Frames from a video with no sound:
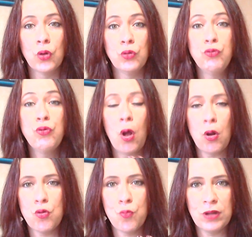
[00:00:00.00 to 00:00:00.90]

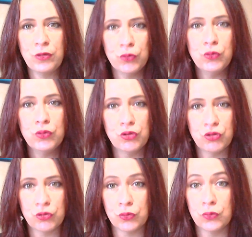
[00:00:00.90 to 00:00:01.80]
durant le mois de
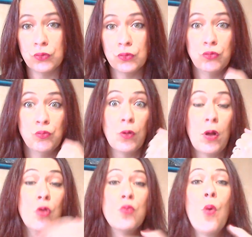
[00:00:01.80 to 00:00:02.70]
le,
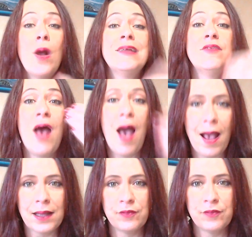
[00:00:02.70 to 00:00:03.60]
euh, le mois qui va
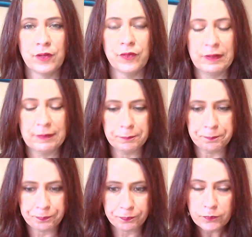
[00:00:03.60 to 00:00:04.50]
arriver en fait.
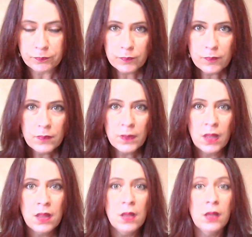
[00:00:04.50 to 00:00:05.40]

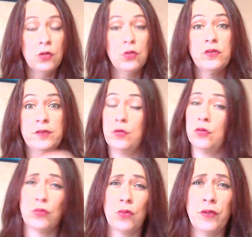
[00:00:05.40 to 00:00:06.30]
Euh, c'est
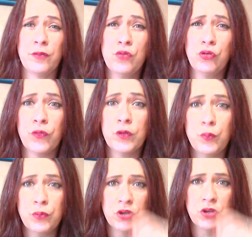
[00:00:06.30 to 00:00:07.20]
un rendez-vous que je fais
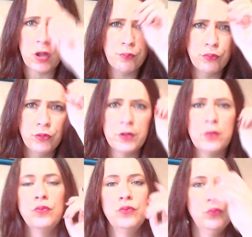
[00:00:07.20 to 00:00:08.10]
depuis déjà plus d'un
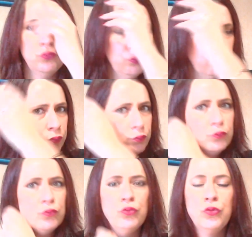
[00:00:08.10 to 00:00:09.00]
an ou,
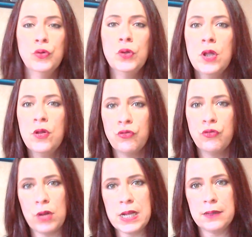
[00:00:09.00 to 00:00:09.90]
deux
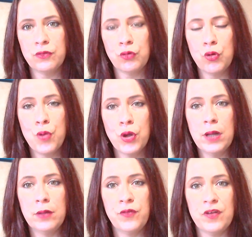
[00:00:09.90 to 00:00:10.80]
sur, la, sur le blog
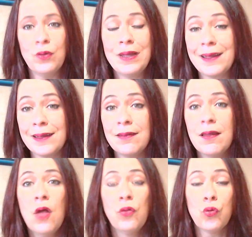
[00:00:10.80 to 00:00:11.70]
de façon écrite.
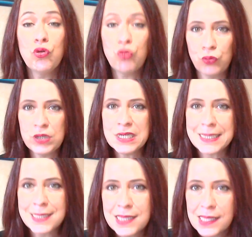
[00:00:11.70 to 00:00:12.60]
Donc aujourd'hui j'ai
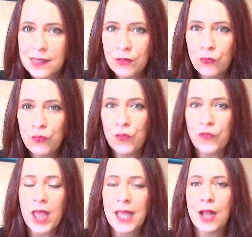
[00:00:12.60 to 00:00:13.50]
décidé de vous le
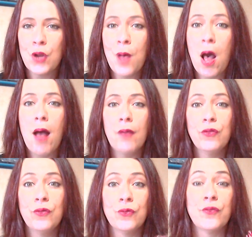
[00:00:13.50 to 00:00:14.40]
faire également
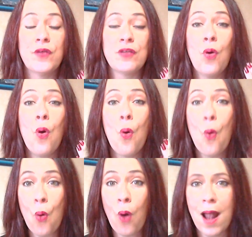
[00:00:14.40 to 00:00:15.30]
de façon
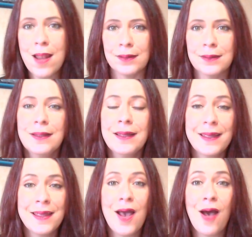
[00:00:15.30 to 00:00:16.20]
orale
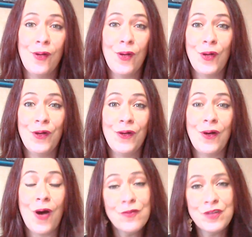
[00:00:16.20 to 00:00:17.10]
et
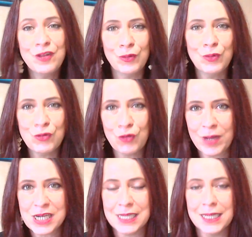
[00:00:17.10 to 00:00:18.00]
en, vidéo sur
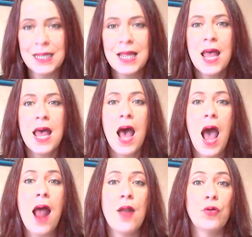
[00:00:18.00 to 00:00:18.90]
ma chaîne.
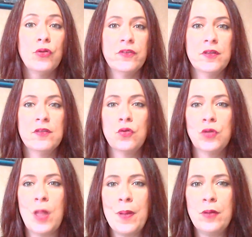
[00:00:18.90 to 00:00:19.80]
Alors c'est ce qu'on
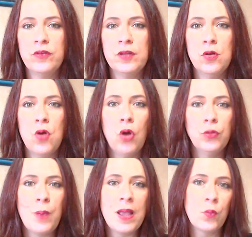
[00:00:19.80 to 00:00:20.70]
appelle aussi le
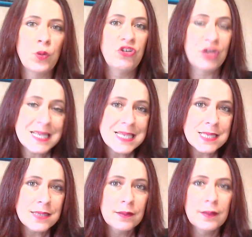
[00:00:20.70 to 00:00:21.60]
On My Wish
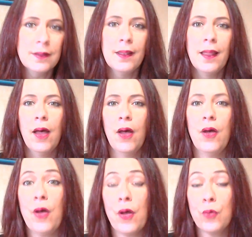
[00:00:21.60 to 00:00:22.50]
List.
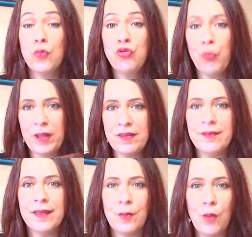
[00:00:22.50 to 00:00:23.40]
Euh, où je
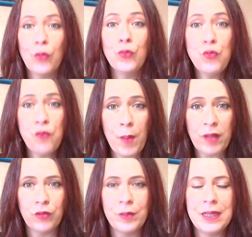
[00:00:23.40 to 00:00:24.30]
présente également une fois
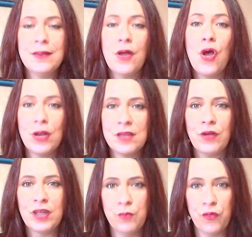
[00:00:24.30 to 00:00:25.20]
par semaine un
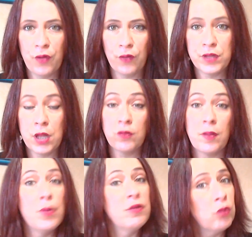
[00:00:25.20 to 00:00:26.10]
livre qui me fait envie. Alors
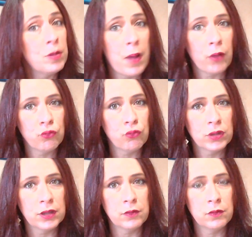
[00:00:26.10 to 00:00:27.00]
ça peut être sur des parutions
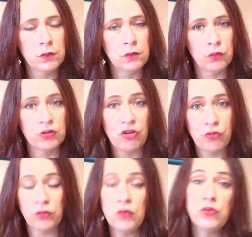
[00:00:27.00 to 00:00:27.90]
qui sont déjà
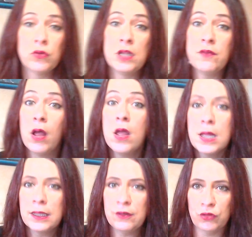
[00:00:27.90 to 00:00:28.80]
sorties ou sur des livres
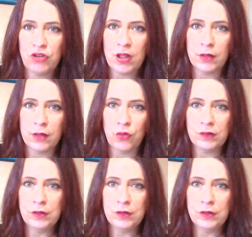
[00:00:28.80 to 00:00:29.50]
qui sont déjà sortis